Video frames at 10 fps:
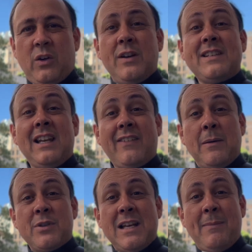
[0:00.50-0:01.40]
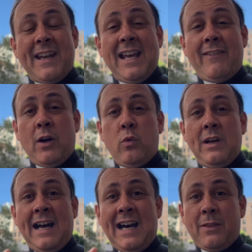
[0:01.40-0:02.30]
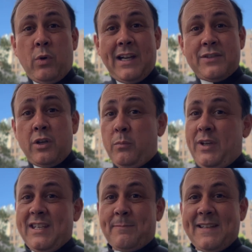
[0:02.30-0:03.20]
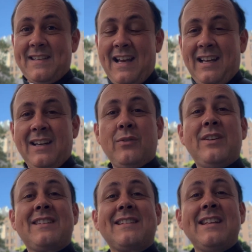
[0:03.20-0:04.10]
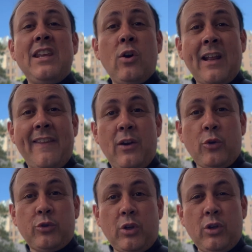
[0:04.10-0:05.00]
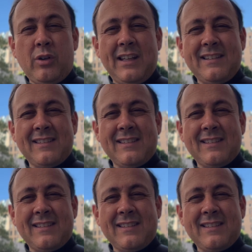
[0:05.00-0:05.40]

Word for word: Hoy celebramos a María bajo una advocación muy especial, Nuestra Señora de los Dolores,